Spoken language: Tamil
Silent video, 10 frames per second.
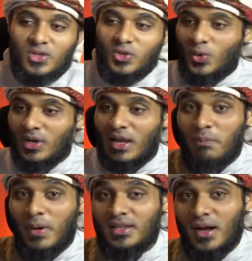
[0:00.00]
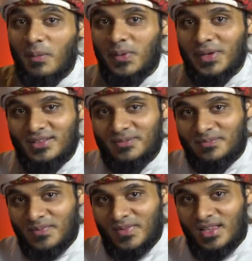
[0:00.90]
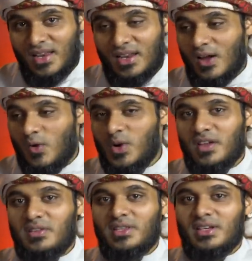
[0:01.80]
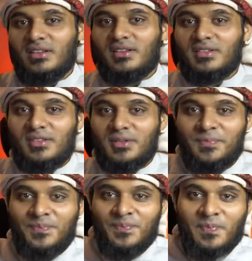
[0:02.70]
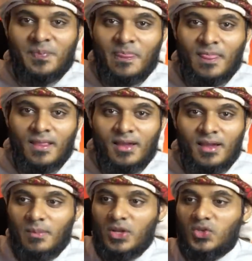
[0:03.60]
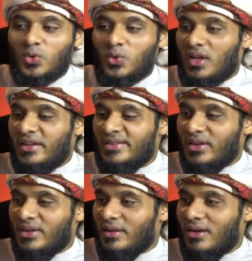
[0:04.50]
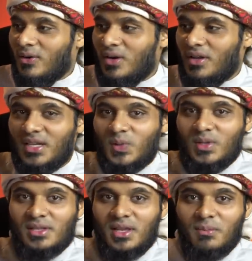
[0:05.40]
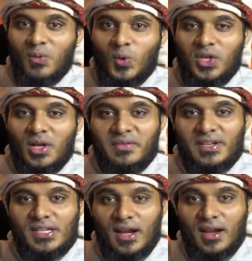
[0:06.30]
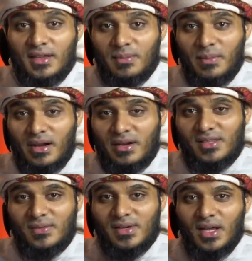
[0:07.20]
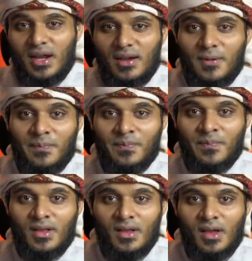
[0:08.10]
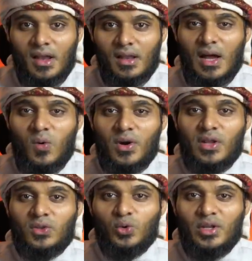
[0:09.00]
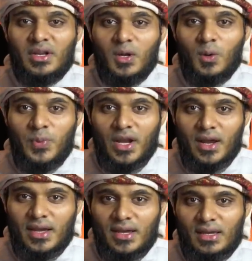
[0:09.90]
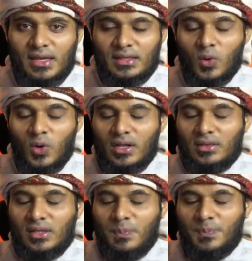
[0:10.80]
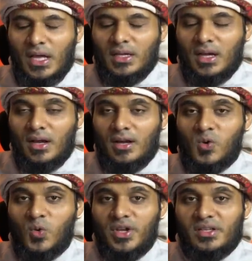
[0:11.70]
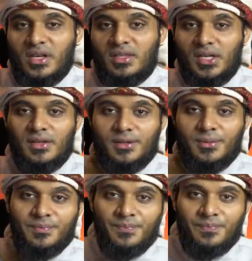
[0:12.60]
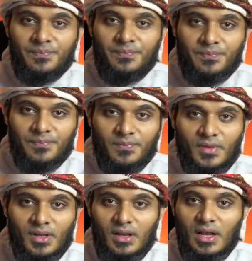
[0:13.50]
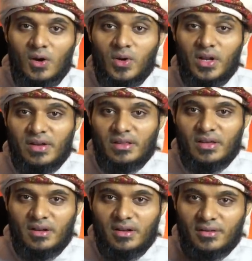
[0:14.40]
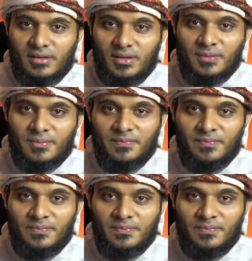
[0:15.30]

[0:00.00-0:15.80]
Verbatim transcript: ரசூலுல்லா பாதுகாப்பு அல்லாவுடைய வேதனையிலிருந்து ரசூலுல்லாஹி சொல்லல்லாஹு அலிஹி வசல்ல மௌத்தாகி விட்டார்கள் மரணித்து விட்டார்கள் அல்லாஹுடைய தூதருக்கு பிறகு இந்த உலகத்தை பாதுகாக்கக்கூடிய சக்தி அது அல்லாஹுடைய வேதனையிலிருந்து